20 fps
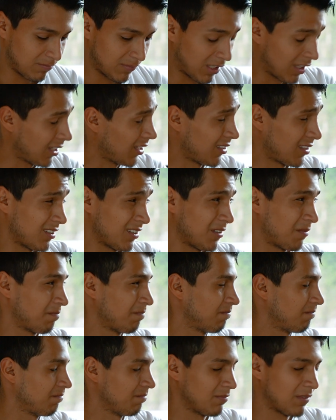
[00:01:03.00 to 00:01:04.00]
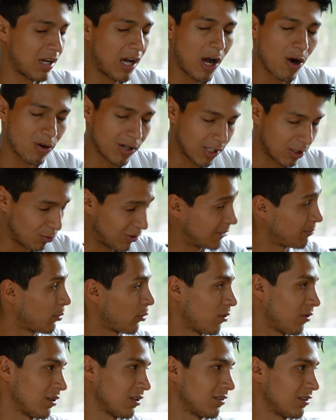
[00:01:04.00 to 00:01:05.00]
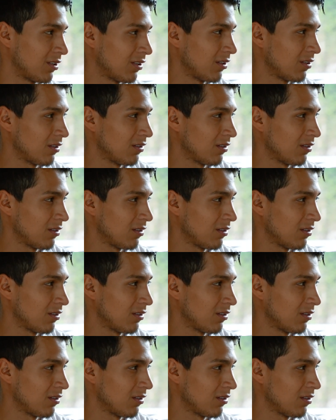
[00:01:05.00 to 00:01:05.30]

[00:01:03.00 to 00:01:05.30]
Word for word: quédate. Ahora no es prudente.